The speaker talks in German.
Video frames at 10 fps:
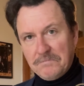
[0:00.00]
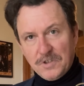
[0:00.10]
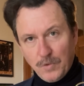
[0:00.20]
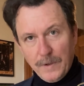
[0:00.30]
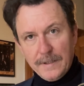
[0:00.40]

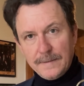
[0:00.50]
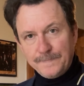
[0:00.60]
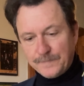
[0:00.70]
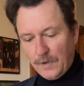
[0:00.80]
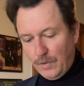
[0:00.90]
Twill
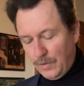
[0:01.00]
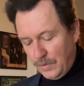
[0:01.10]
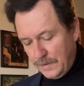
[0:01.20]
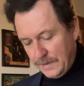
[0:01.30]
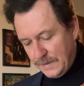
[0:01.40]

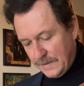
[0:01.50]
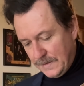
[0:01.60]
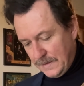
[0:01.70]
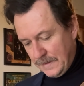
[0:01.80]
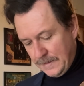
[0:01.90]

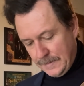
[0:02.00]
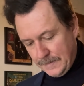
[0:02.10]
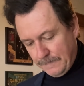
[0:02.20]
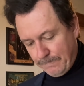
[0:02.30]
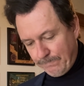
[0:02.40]
und
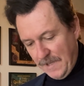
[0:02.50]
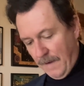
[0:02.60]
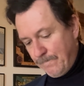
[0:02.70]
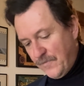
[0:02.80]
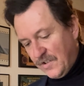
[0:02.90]
ähm,
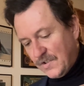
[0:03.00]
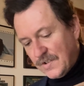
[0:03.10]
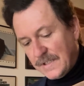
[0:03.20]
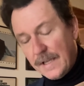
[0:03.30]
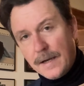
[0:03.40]
ja, das
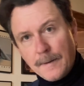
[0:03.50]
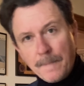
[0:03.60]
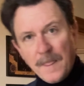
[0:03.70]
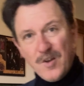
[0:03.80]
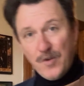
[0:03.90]
ist der
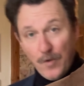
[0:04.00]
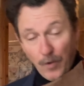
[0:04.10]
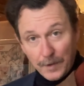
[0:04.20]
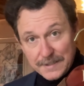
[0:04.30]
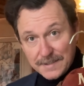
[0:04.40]

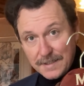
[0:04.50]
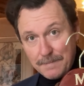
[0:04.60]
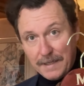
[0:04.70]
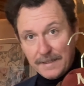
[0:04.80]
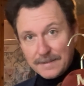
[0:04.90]
neueste
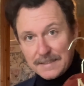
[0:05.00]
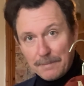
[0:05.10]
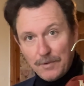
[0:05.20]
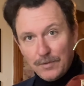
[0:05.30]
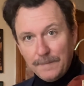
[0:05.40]
in meiner
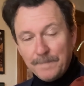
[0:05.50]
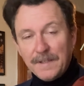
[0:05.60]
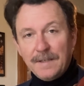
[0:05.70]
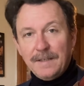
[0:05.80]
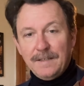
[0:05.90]
Sammlung.
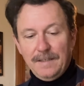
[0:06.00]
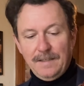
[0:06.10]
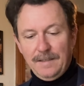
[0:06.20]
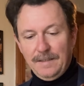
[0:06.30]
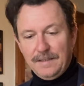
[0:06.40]

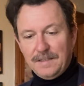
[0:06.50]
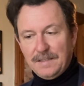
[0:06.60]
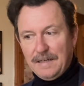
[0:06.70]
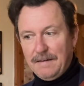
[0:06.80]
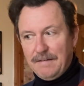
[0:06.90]

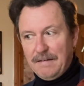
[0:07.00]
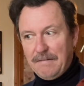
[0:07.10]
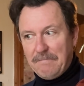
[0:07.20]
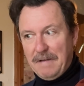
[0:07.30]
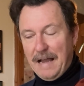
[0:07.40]
Ich
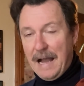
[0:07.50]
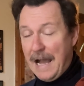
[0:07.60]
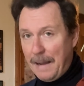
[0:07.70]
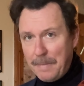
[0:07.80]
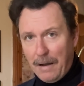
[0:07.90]

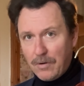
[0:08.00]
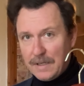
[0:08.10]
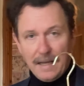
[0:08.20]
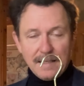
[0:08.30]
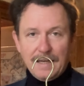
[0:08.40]
habe auch
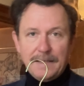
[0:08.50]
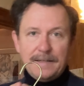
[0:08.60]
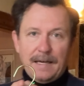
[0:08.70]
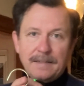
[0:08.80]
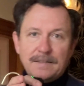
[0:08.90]
gar
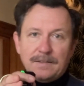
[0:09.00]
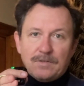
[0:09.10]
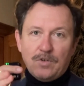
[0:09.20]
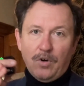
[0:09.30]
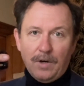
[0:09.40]
keinen
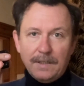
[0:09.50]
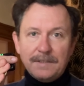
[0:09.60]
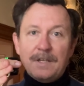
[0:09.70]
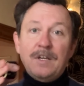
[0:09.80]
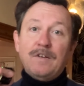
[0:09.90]
anderen
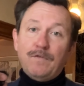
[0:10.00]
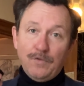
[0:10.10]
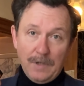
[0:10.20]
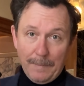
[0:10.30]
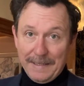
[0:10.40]
Cord,
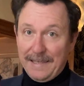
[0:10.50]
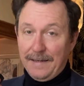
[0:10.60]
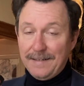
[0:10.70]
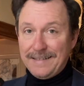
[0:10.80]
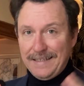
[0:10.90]
würde aber
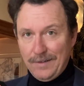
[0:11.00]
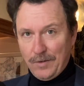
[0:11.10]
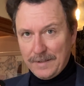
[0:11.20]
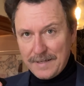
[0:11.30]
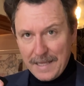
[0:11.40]
gerne den
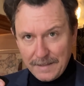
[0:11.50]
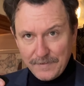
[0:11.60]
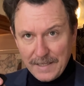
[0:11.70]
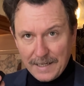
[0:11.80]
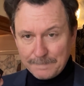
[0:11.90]
noch in
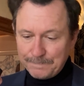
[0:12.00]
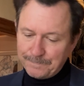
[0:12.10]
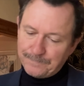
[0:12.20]
Navy haben.